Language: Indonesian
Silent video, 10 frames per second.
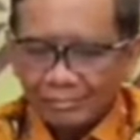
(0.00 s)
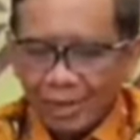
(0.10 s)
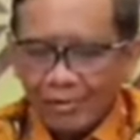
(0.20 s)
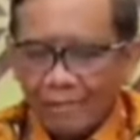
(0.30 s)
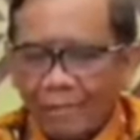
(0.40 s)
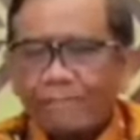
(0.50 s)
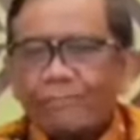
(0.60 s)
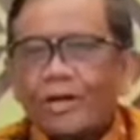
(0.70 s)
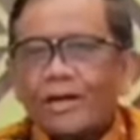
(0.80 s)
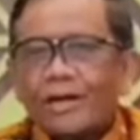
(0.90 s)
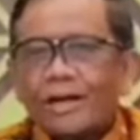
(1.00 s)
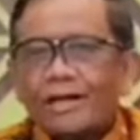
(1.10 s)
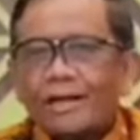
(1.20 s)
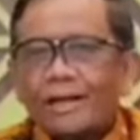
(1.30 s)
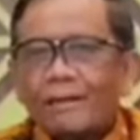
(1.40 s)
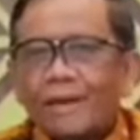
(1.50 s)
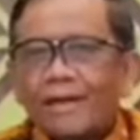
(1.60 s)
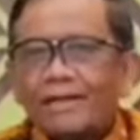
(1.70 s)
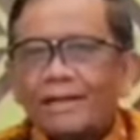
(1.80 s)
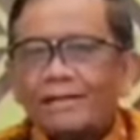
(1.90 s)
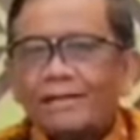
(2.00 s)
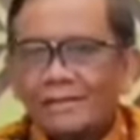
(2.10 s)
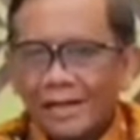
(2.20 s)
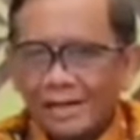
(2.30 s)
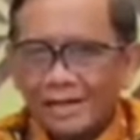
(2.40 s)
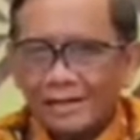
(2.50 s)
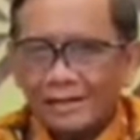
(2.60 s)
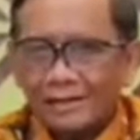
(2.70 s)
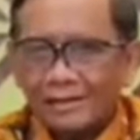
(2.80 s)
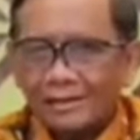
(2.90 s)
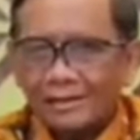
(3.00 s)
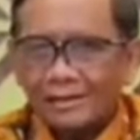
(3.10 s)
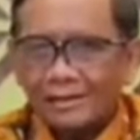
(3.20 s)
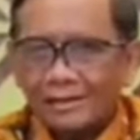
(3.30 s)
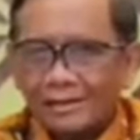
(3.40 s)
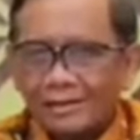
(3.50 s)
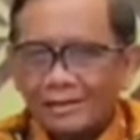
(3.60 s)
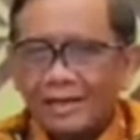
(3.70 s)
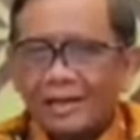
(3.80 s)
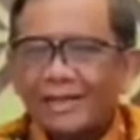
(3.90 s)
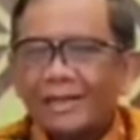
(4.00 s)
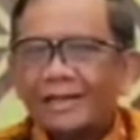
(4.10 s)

bahwa Papua adalah bagian sah dari